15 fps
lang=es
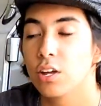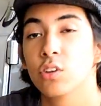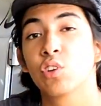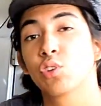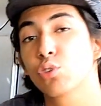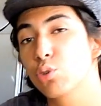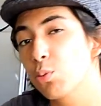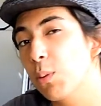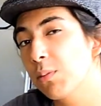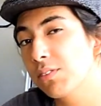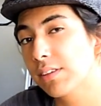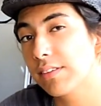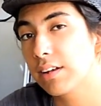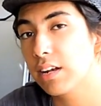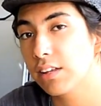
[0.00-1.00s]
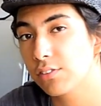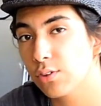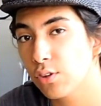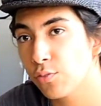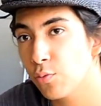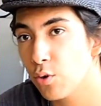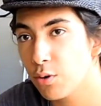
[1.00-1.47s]
Nosotros vamos a hacer las
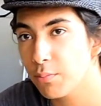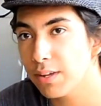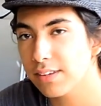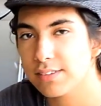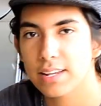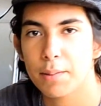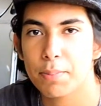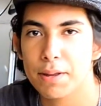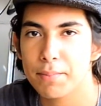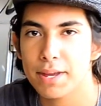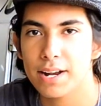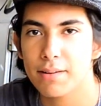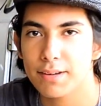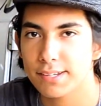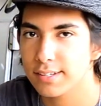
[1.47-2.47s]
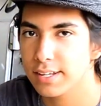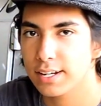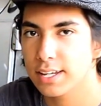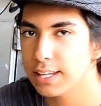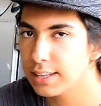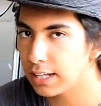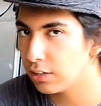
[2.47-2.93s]
dos formas. La primera va a
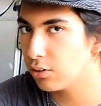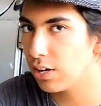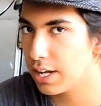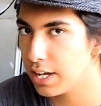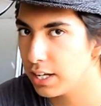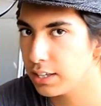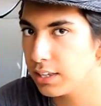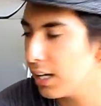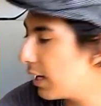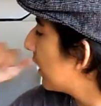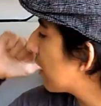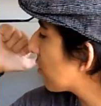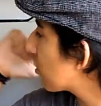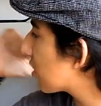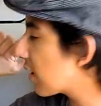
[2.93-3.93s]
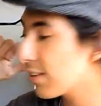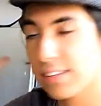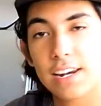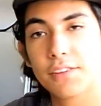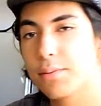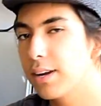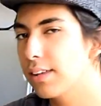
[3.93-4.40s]
ser quitando la llanta. y Las otras
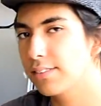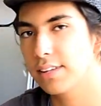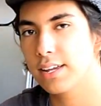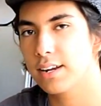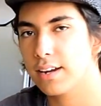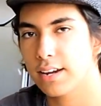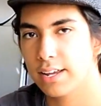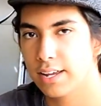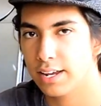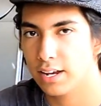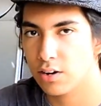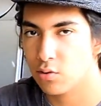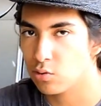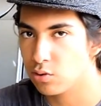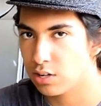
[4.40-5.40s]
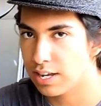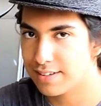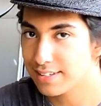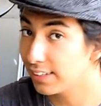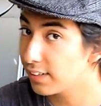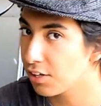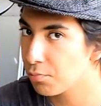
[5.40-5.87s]
tres van a ser eh, con
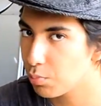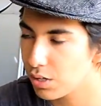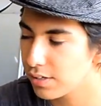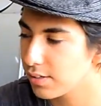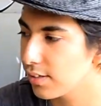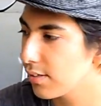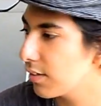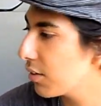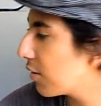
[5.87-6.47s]
las llantas puestas.